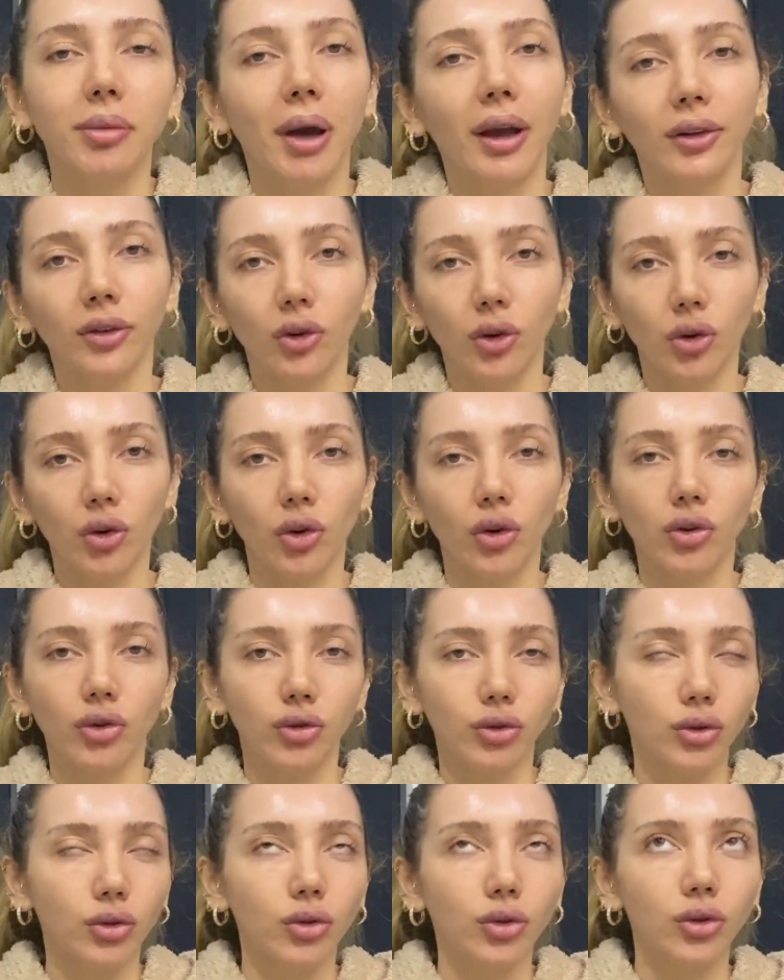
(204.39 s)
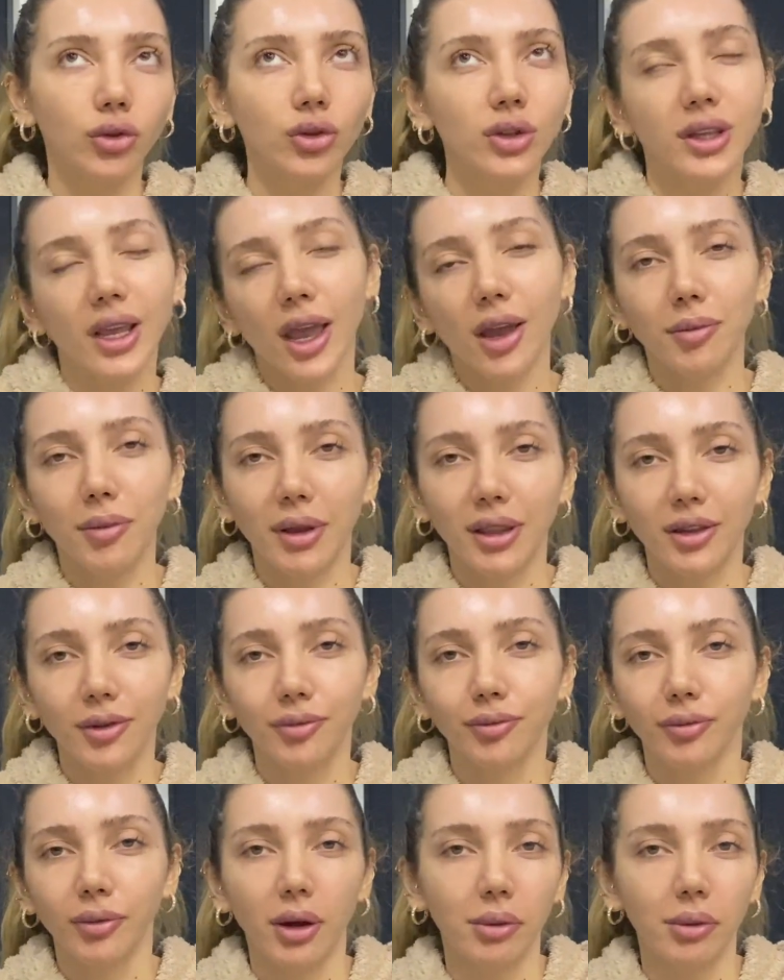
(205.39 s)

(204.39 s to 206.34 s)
Ben o görüntüyü sevmedim.